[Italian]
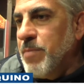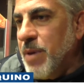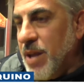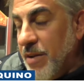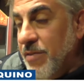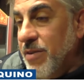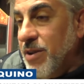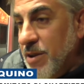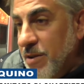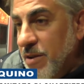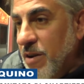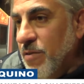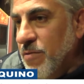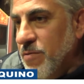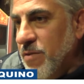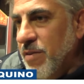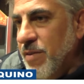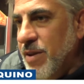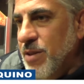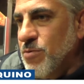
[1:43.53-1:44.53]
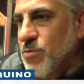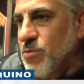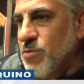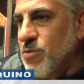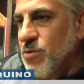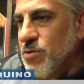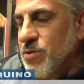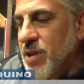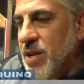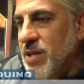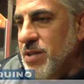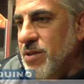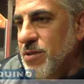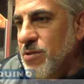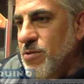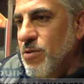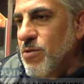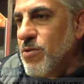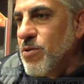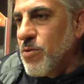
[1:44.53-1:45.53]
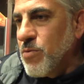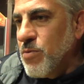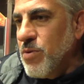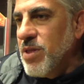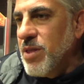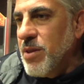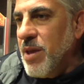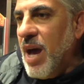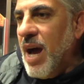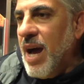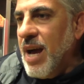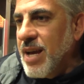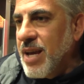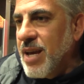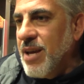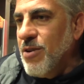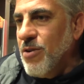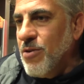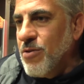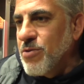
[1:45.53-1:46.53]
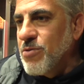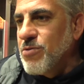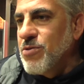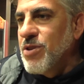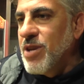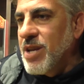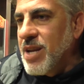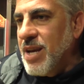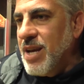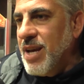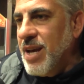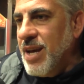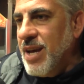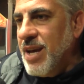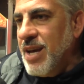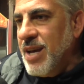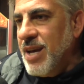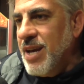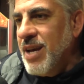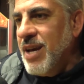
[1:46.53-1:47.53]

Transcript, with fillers: per avere ovviamente un contraddittorio e quindi anche loro dire,